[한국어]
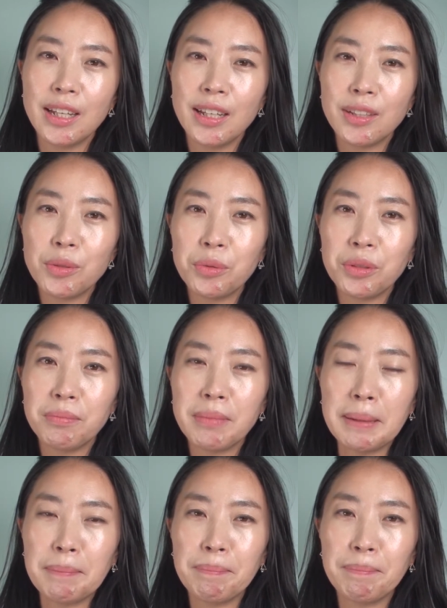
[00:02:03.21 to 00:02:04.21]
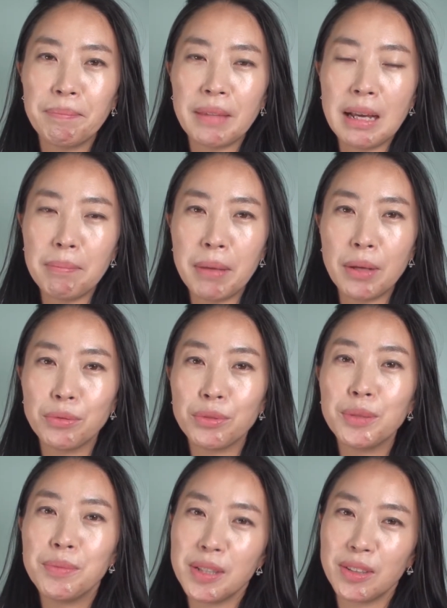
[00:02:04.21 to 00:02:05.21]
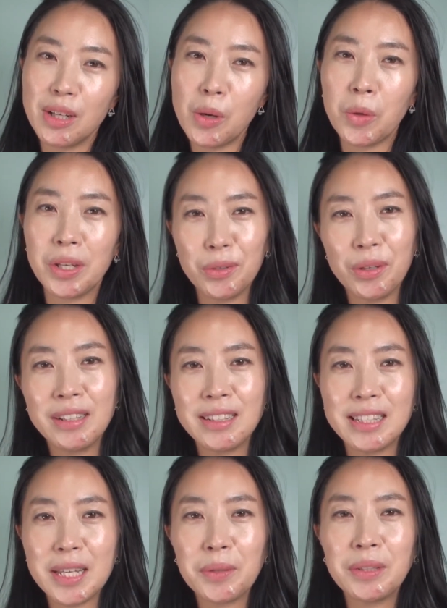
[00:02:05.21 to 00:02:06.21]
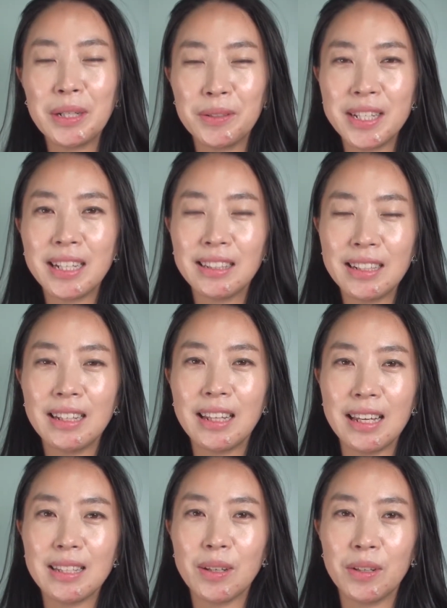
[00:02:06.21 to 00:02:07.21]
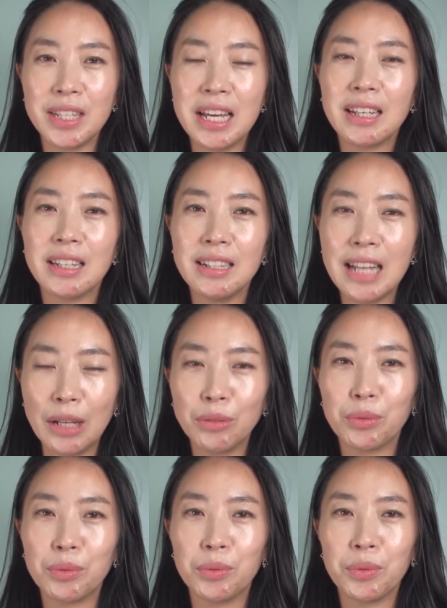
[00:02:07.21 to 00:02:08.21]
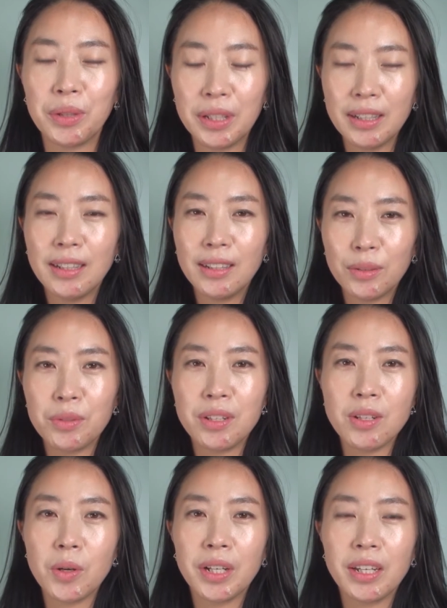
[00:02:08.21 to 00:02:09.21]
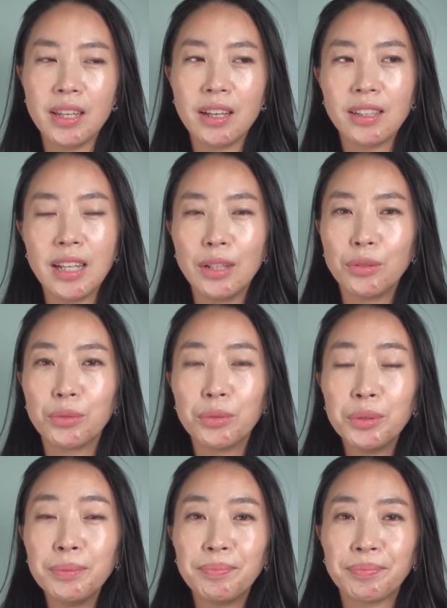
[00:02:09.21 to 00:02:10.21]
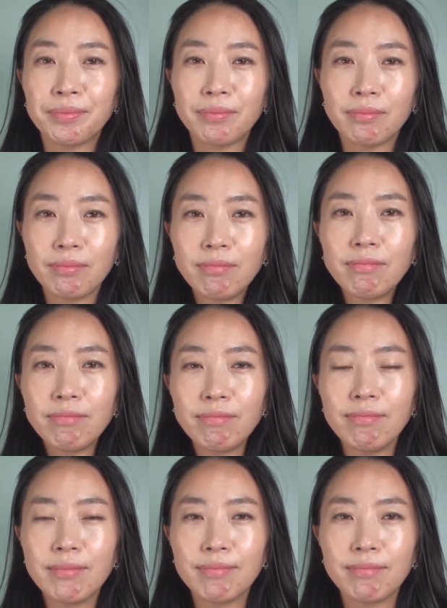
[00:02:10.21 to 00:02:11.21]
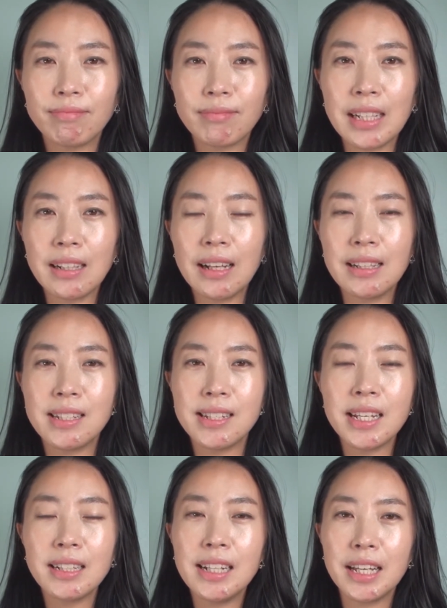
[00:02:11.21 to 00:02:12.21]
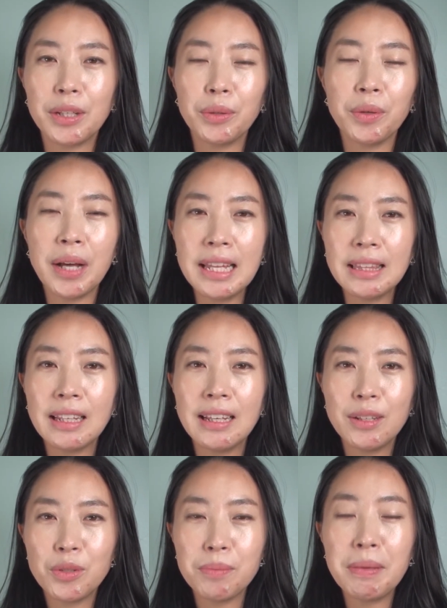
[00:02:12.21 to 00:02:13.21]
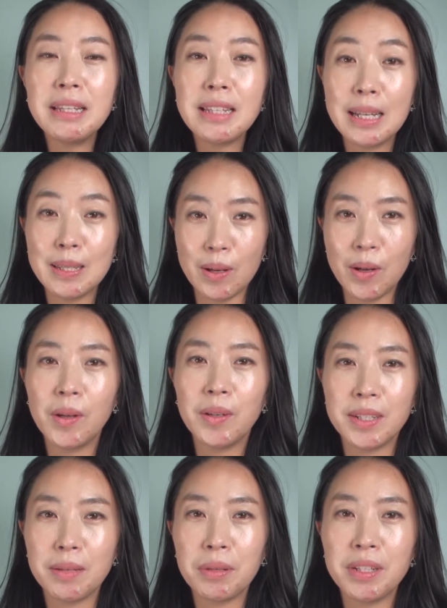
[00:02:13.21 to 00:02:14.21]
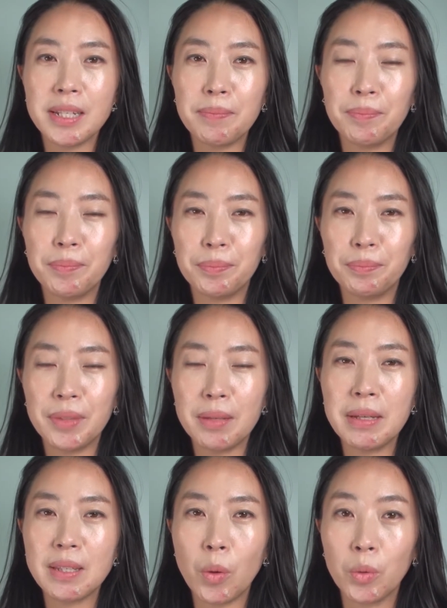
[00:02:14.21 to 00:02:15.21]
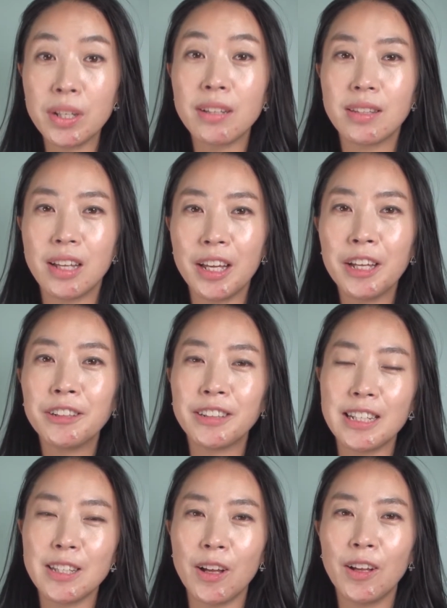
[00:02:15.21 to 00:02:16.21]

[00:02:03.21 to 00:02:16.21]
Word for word: 초등맘 카페 궁금증들로 이루어진 새로 나올 책들에 대해서 이야기를 나누고 또 이제 저희가 이야기 나누고 음, 같이 책을 내기로 한 출판사에서 이제 편집팀에서 오셨어요. 그래서